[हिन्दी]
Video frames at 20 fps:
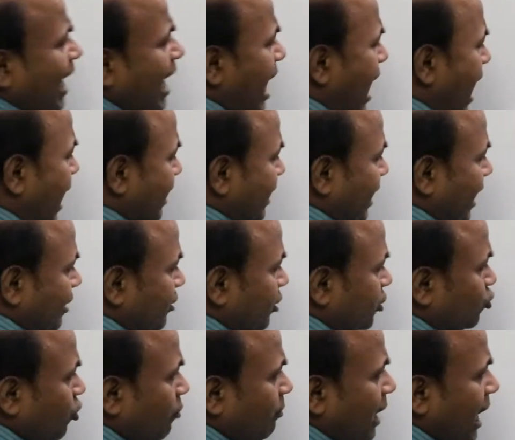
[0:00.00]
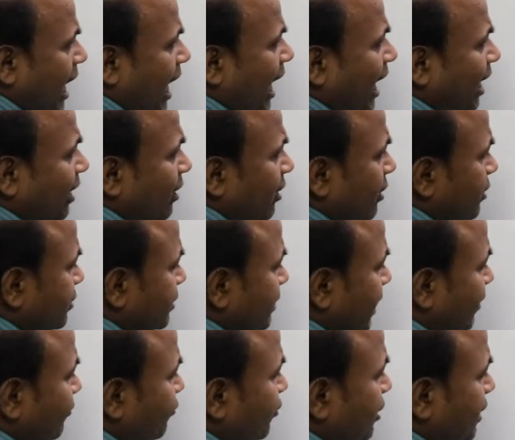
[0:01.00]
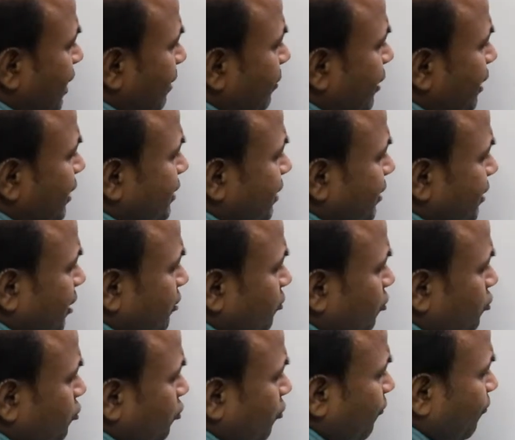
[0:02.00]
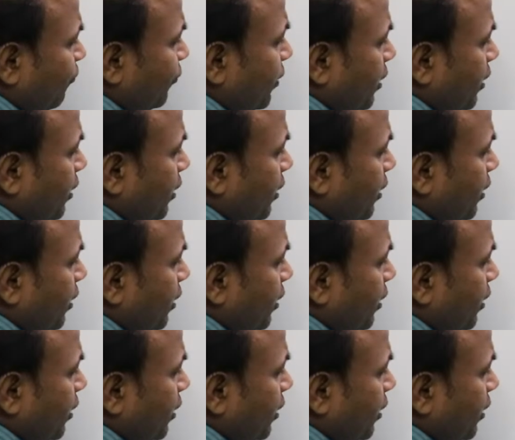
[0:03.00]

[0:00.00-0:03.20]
है आर कहा है तो इसको हम आर साइन थीटा भी लिख सकते हैं दोस्तों